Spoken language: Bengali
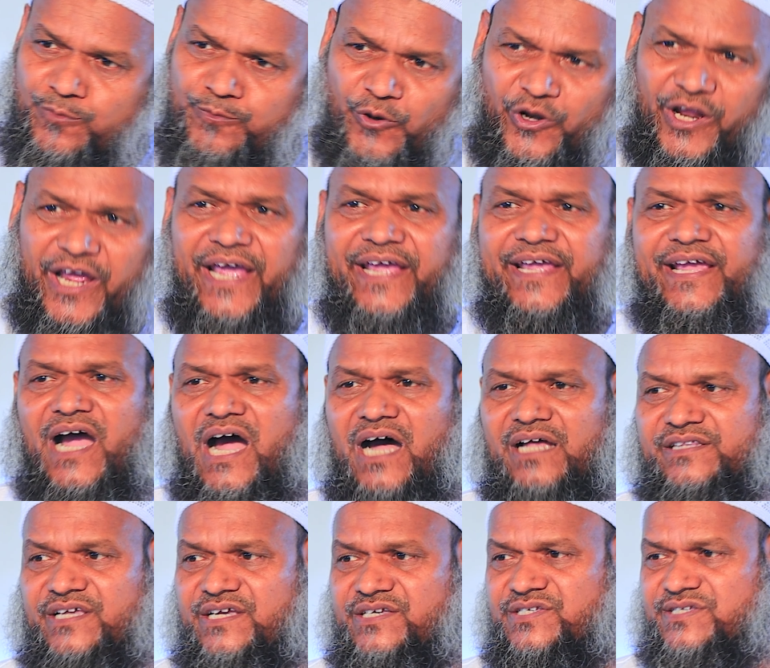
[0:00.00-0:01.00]
উপরে এই
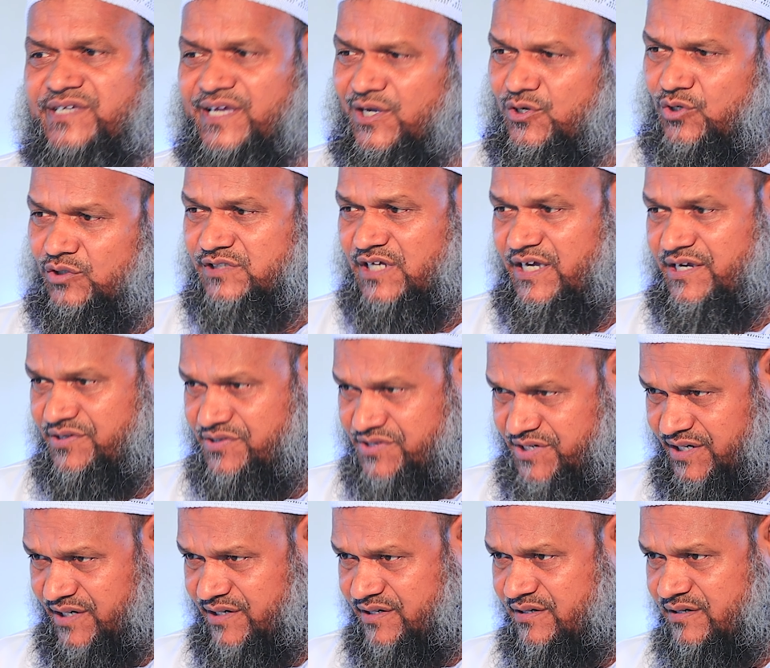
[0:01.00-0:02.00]
আদেশ এ কথাই
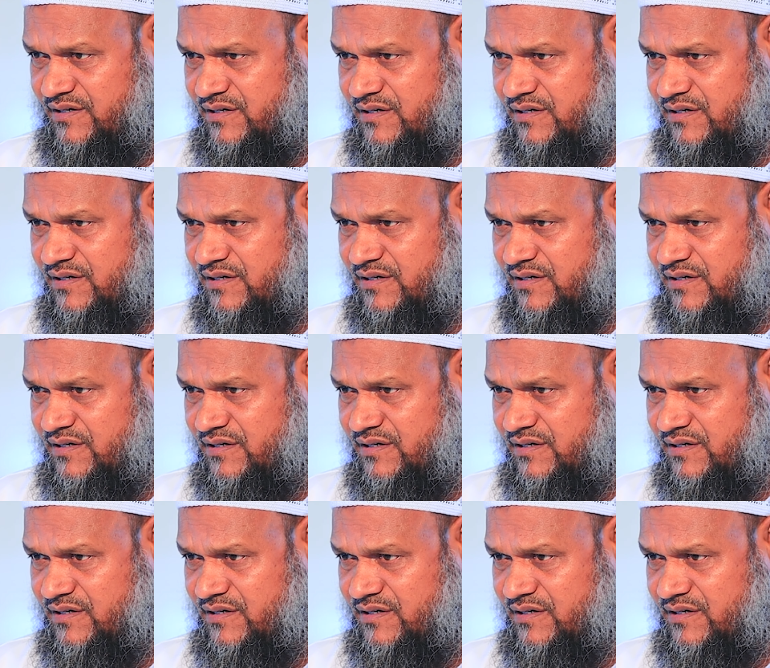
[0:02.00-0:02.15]
ঠিক